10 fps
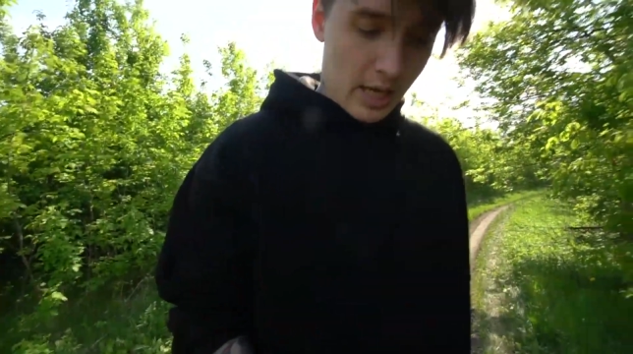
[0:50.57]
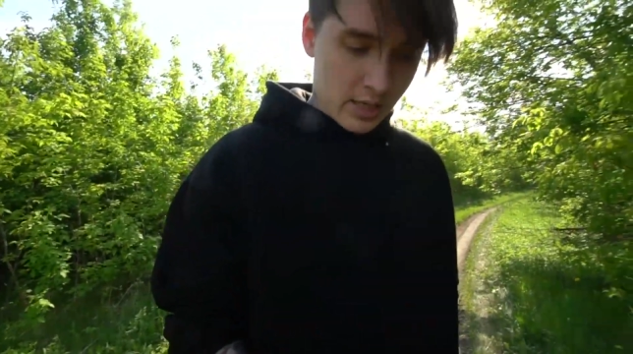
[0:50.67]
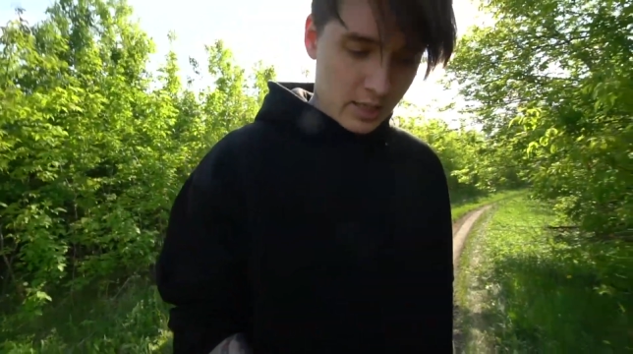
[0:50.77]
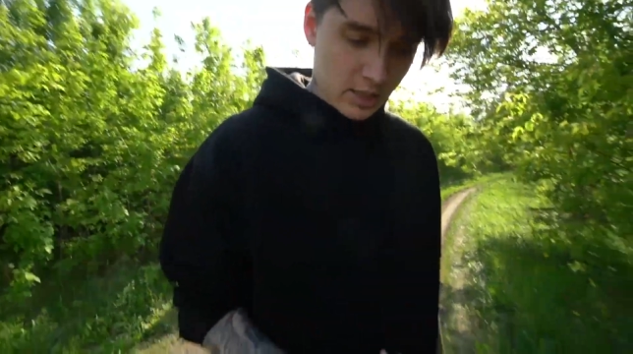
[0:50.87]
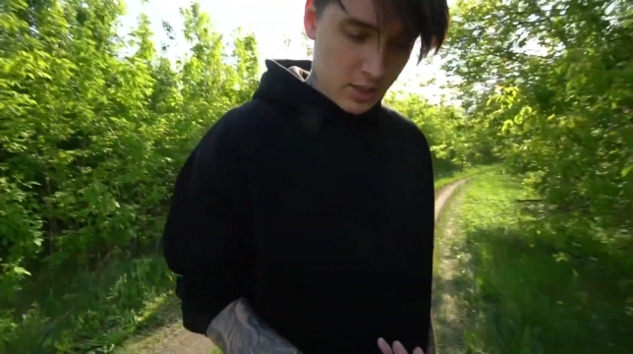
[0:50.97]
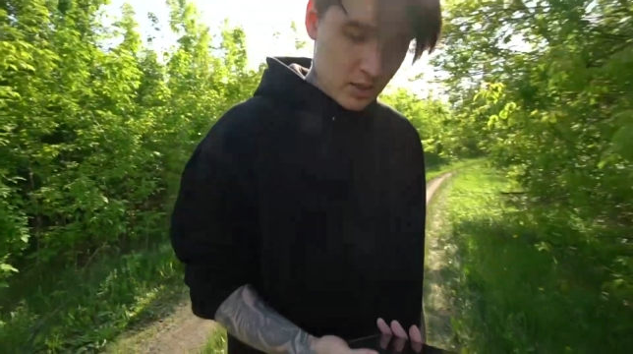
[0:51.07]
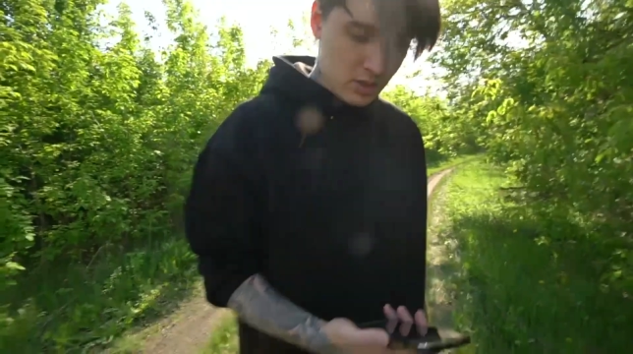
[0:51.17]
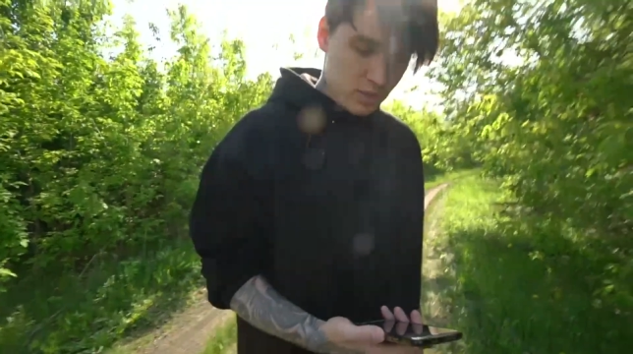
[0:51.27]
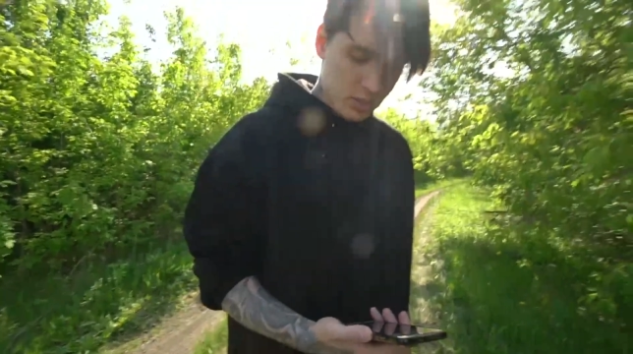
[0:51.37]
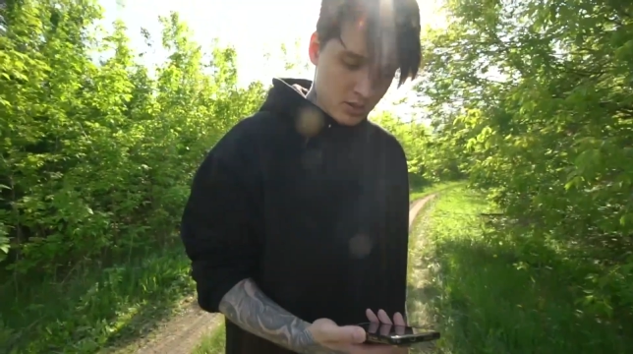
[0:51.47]
так?
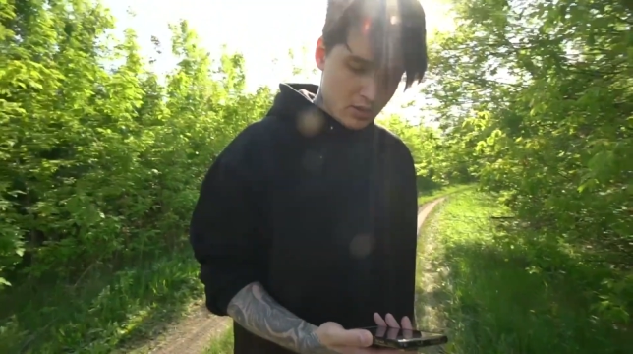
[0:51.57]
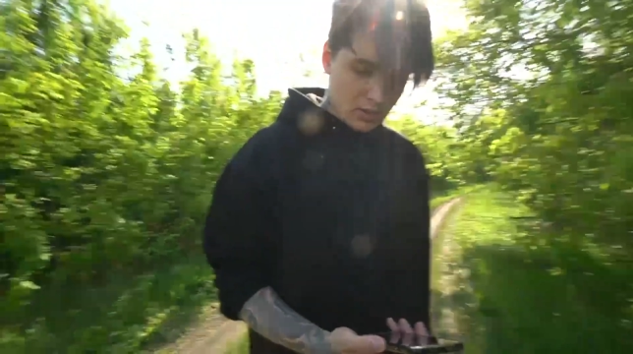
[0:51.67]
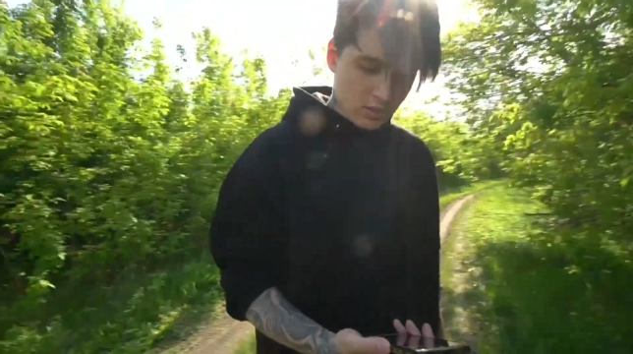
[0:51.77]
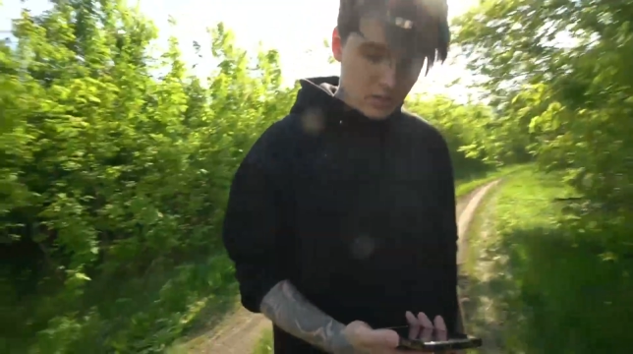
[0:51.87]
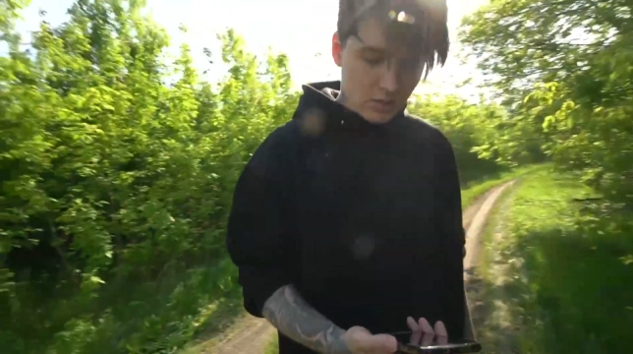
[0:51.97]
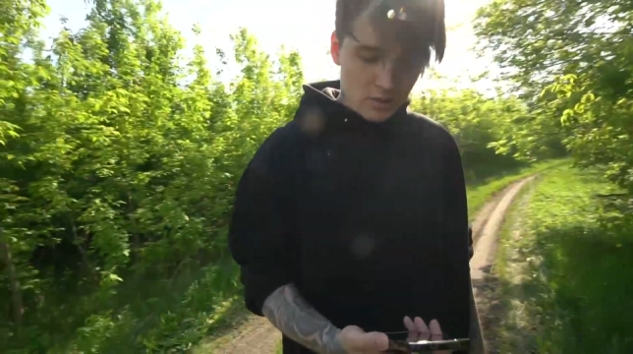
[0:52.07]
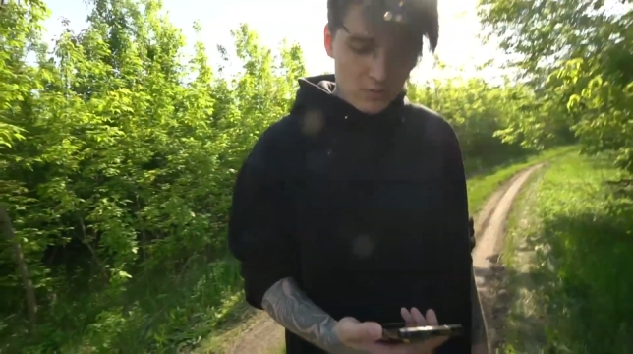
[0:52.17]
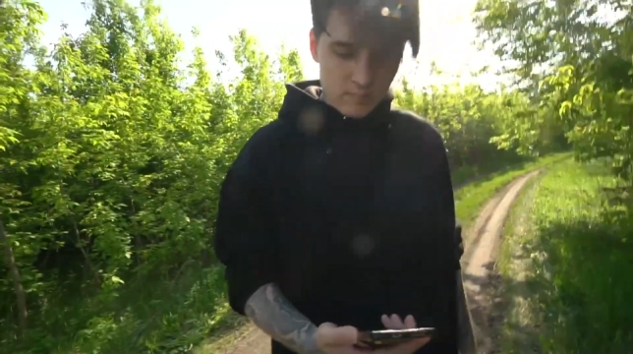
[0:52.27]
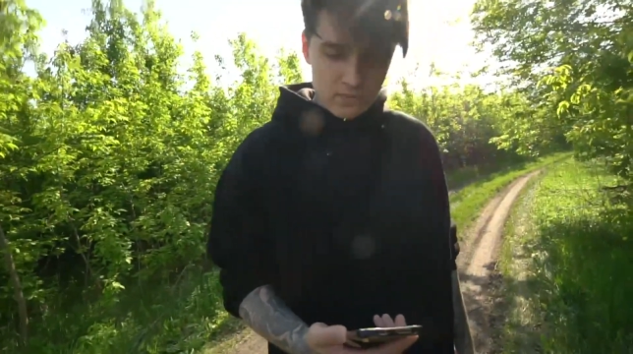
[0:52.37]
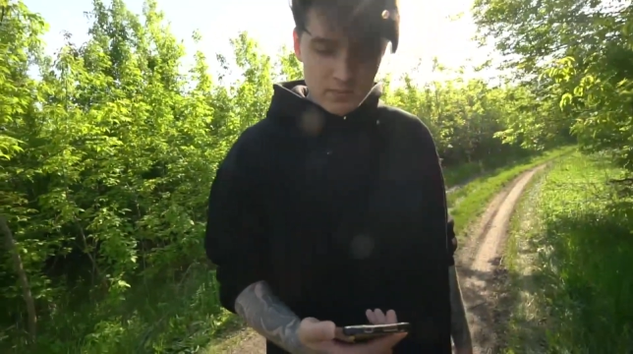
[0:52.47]

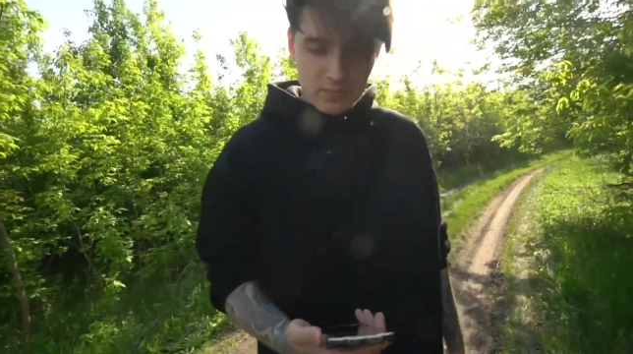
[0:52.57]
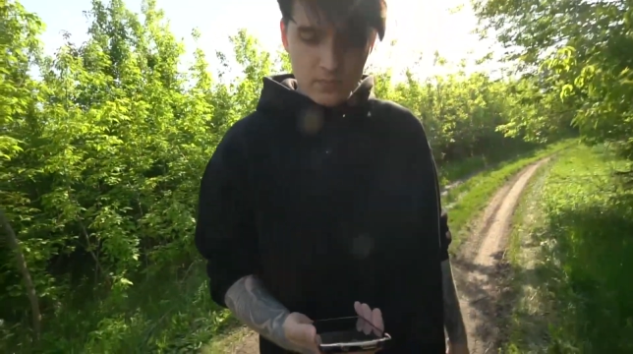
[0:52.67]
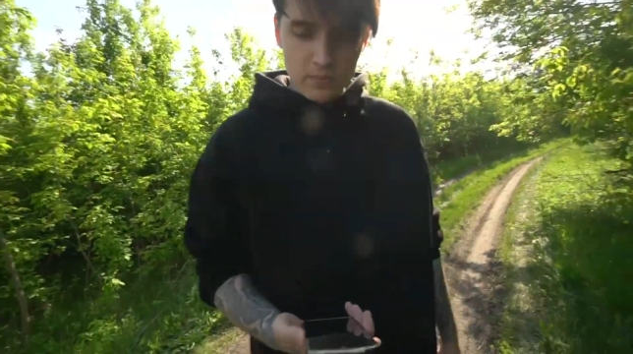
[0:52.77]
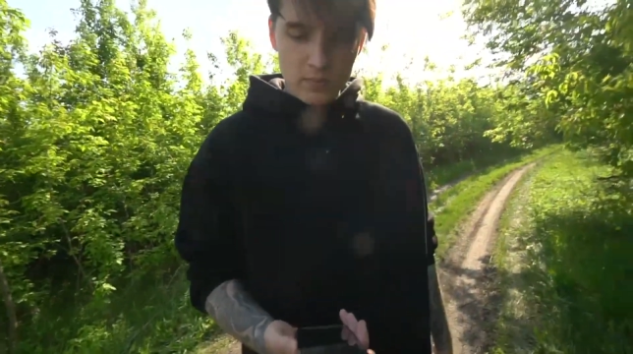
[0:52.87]
Возможно.